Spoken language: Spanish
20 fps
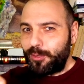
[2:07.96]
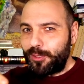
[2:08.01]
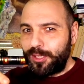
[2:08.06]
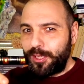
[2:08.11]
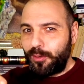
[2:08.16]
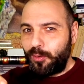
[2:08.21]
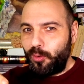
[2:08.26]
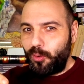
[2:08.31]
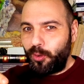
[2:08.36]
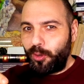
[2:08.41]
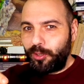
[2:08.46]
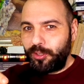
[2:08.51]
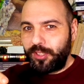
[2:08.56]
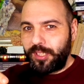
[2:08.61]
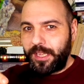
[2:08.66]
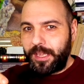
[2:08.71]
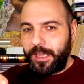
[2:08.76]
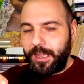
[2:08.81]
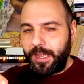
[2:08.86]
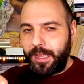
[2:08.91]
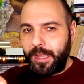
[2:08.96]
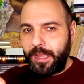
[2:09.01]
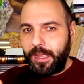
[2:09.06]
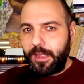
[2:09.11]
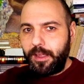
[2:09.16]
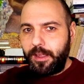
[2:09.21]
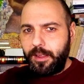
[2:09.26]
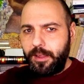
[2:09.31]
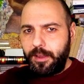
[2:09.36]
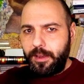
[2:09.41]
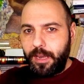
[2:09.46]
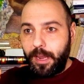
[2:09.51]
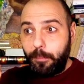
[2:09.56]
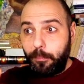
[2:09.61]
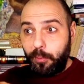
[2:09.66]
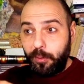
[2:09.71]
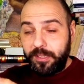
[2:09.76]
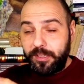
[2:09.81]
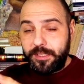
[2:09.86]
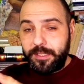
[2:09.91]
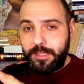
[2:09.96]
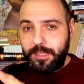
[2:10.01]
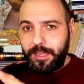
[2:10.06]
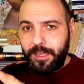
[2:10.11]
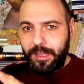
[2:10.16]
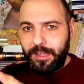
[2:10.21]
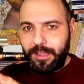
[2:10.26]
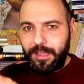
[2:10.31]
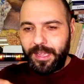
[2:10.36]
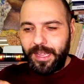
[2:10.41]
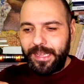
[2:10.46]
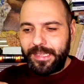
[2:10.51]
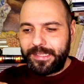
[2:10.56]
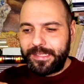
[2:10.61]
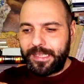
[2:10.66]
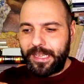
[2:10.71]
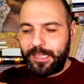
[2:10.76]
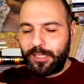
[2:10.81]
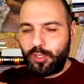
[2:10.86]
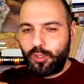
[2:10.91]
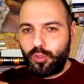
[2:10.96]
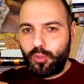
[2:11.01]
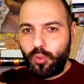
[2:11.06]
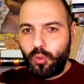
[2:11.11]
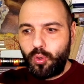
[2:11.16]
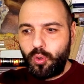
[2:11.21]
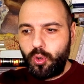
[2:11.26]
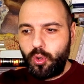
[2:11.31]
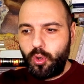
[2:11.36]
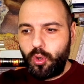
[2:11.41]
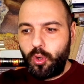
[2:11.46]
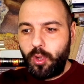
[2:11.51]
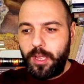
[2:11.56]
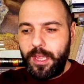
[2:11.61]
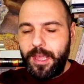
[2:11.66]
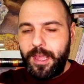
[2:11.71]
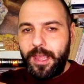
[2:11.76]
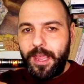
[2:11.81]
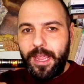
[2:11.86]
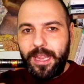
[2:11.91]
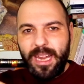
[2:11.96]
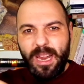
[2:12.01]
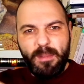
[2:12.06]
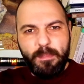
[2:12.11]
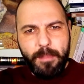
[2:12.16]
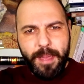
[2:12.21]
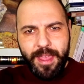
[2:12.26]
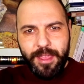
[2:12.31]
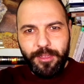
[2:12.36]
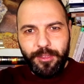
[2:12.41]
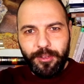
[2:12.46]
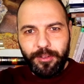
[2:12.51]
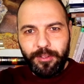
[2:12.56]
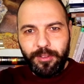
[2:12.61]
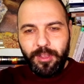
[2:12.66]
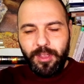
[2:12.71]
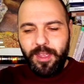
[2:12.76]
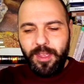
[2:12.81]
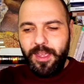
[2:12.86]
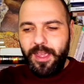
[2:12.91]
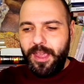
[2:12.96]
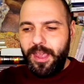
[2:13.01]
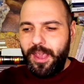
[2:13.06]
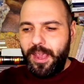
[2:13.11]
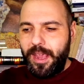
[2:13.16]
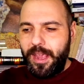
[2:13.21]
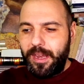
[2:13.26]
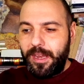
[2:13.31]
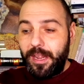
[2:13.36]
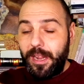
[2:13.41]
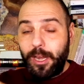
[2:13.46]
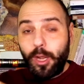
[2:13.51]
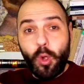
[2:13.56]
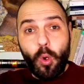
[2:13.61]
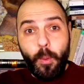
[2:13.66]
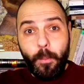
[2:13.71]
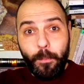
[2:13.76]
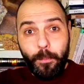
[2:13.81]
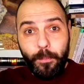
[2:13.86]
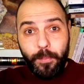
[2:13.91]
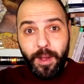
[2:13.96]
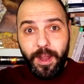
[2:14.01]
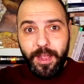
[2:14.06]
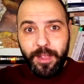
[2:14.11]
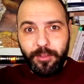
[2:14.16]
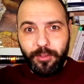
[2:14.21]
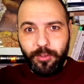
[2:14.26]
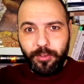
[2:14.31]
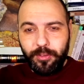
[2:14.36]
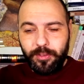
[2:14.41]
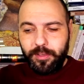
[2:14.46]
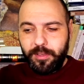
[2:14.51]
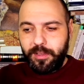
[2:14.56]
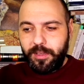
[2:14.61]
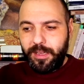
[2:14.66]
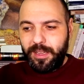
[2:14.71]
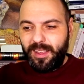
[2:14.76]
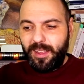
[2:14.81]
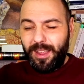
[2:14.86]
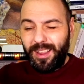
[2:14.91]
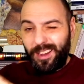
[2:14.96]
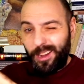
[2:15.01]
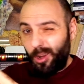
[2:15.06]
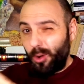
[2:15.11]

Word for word: seguros que la poesía está solo en el bello, en el completo, en el